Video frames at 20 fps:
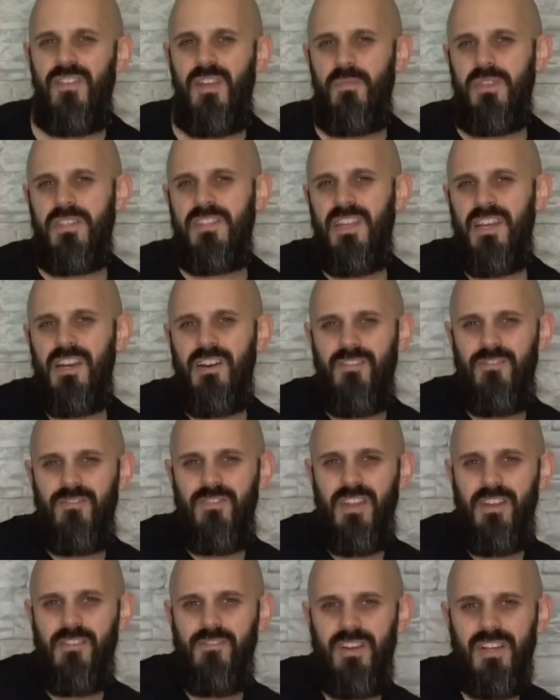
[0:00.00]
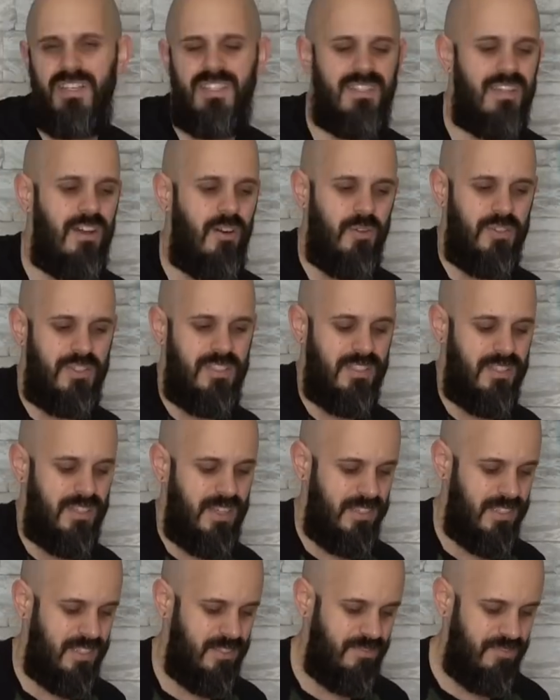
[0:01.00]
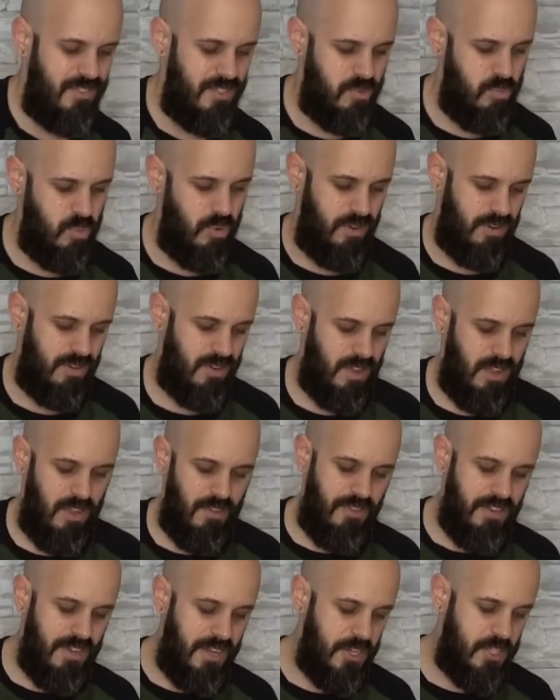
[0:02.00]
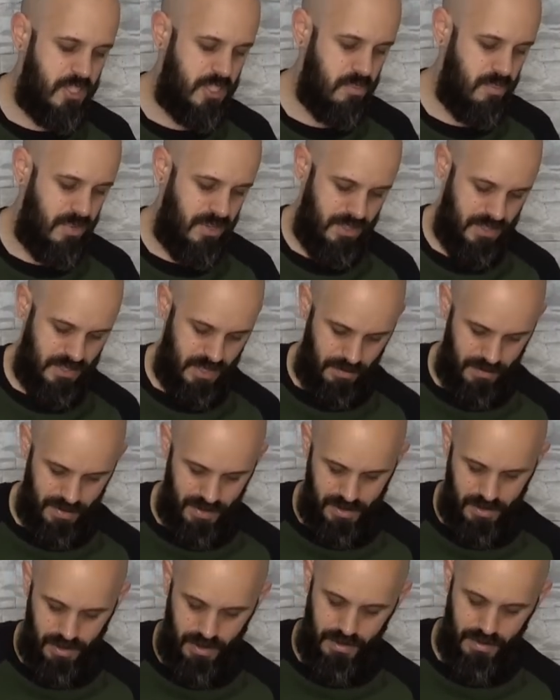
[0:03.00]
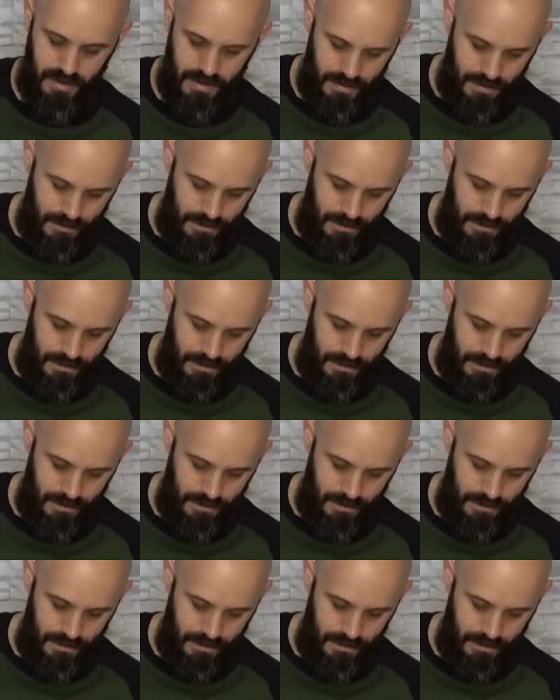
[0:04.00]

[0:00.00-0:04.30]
bisschen eher, erwachsener aus, diese ganzen Figuren. Finde ich zumindest, aber egal.